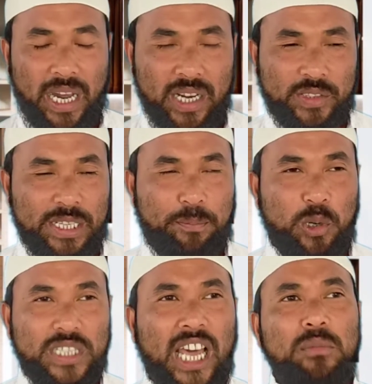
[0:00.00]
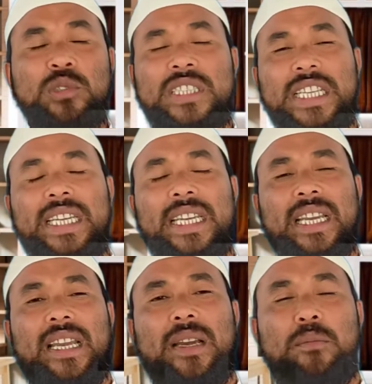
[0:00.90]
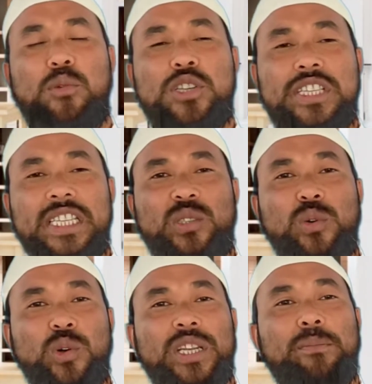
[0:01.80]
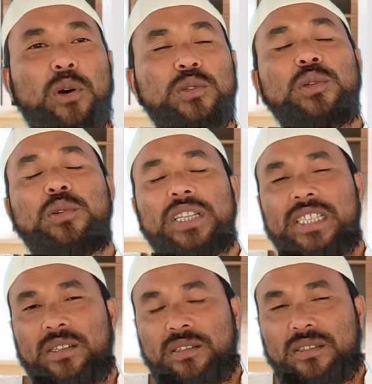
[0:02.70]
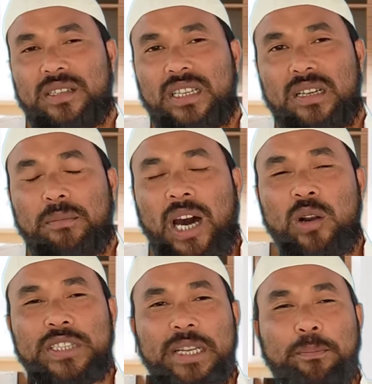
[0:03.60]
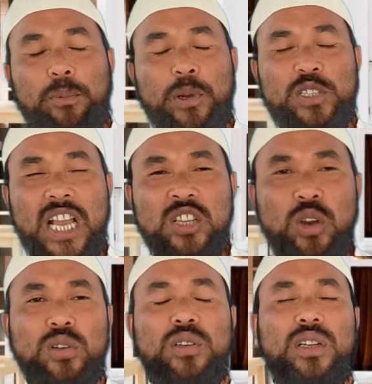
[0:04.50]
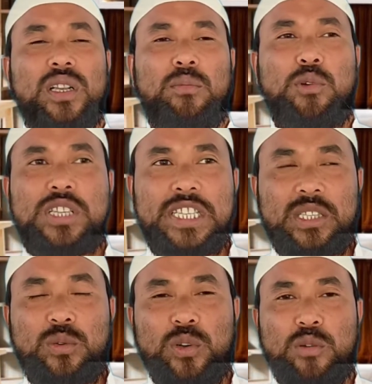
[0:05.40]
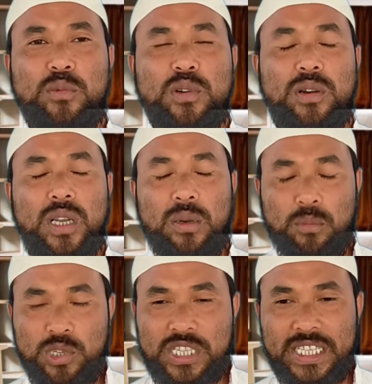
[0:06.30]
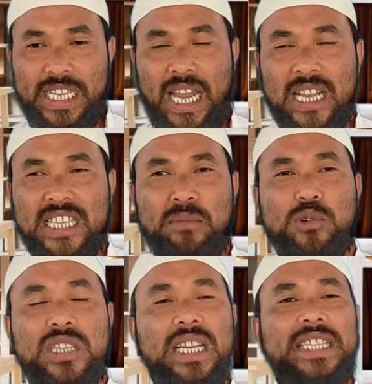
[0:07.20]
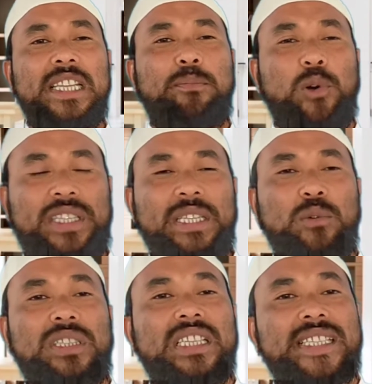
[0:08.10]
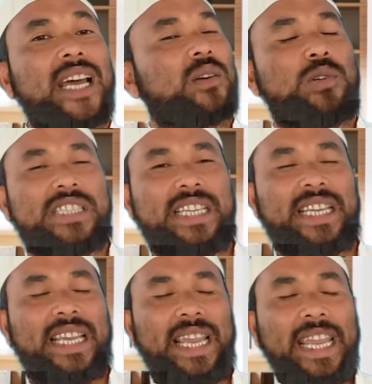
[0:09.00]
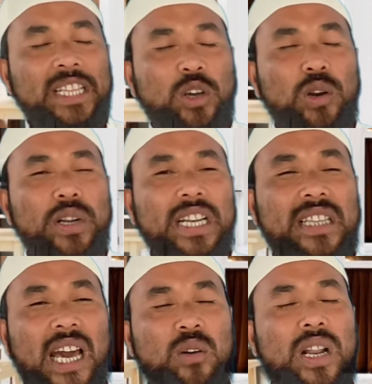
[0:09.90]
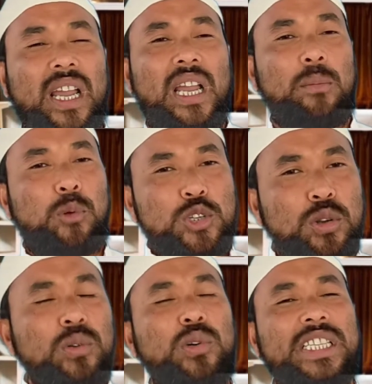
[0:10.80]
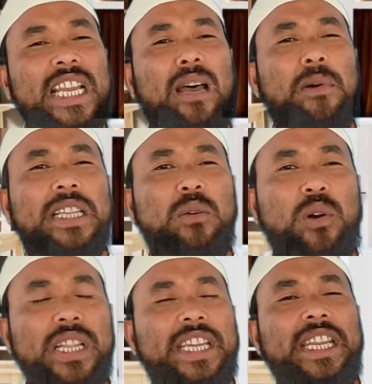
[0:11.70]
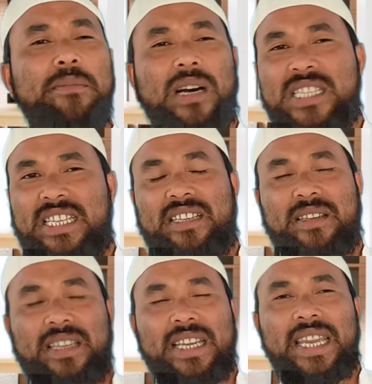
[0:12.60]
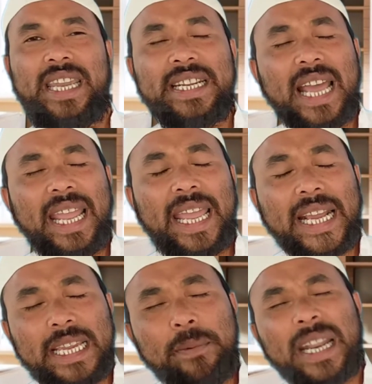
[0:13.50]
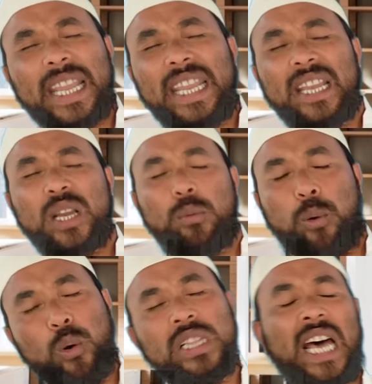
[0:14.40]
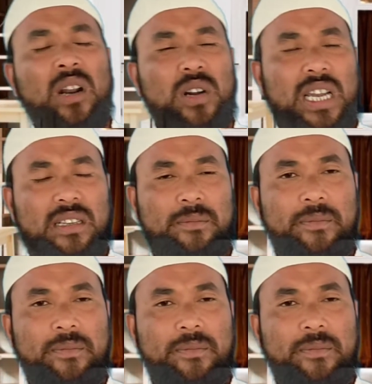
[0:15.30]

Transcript: ভারতের প্রধানমন্ত্রী মসজিদগুলোকে বন্ধ করে দিল ভারতের প্রশাসন মসজিদগুলোর মসজিদে আসা মুসল্লিদের প্রতি অত্যাচার করছে এই ধরনের ধারণা পোষণ করছে আমাদের অনেকেরই মাঝে এটা একেবারে ভুল ধারণা